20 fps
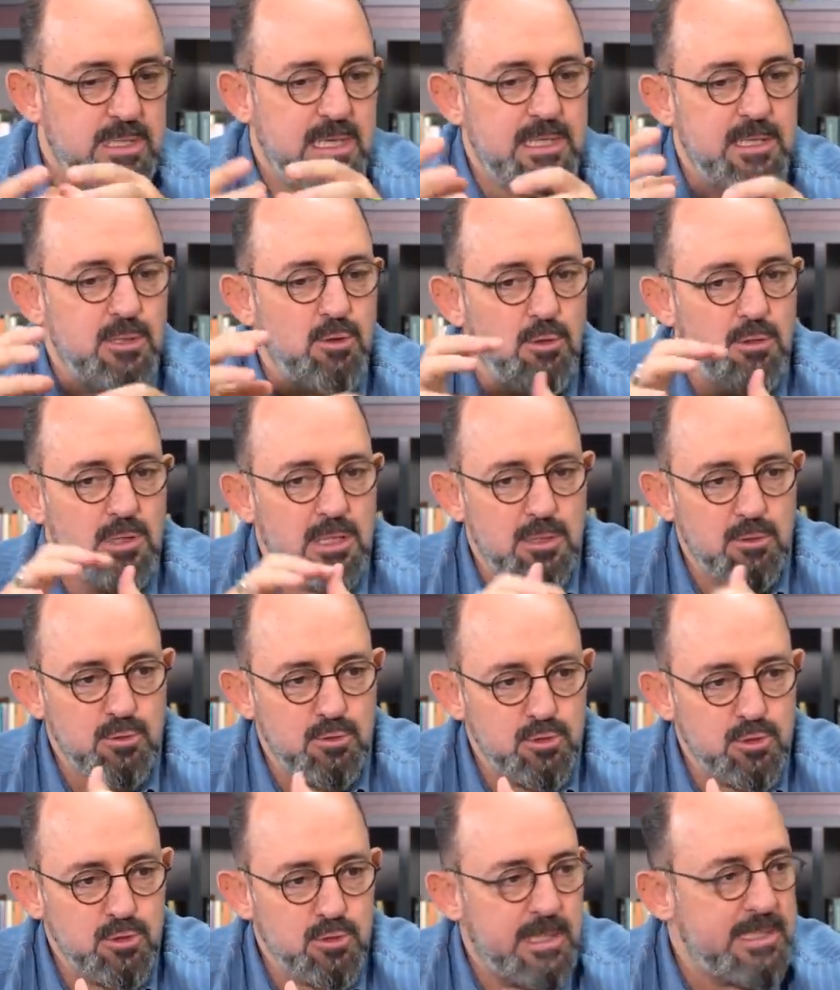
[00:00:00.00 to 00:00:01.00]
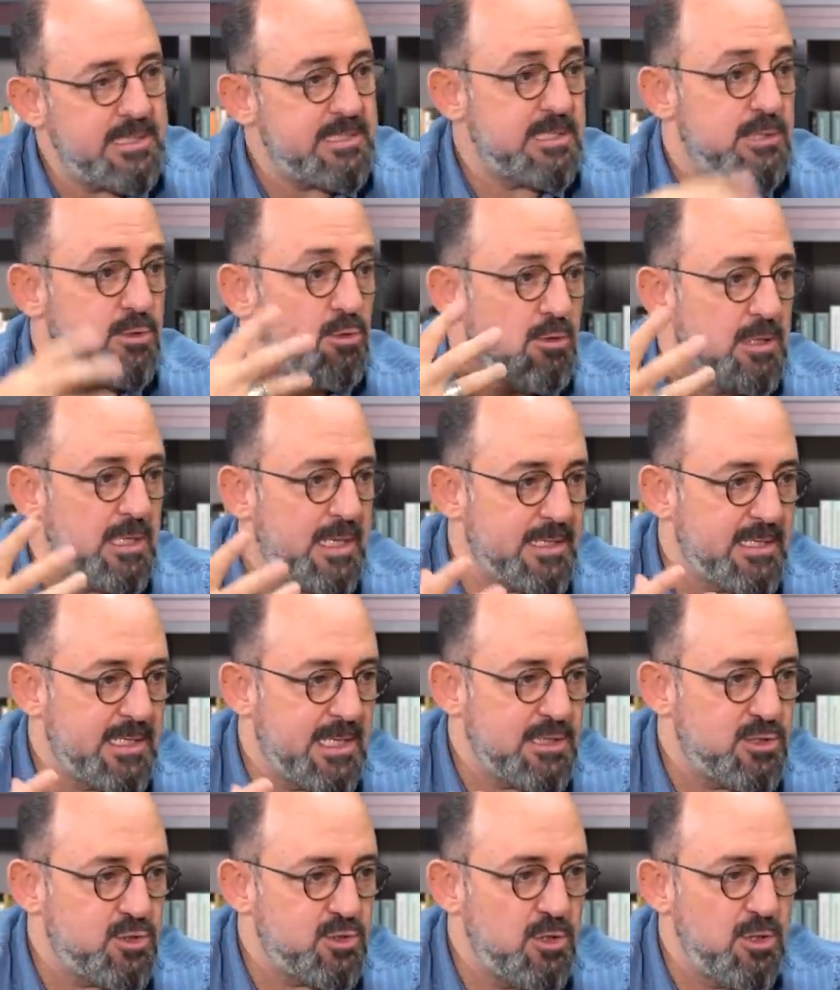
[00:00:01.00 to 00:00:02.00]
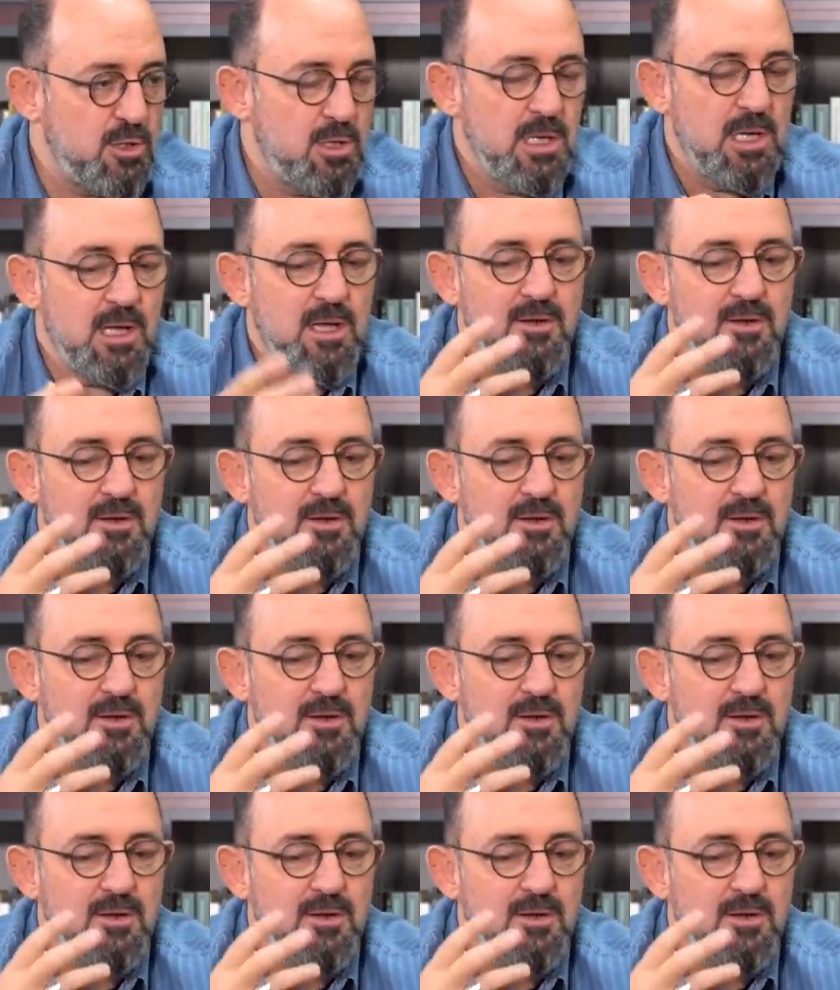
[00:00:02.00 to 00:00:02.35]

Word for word: yeni yollar oluşuyor, eski yollar değişiyor.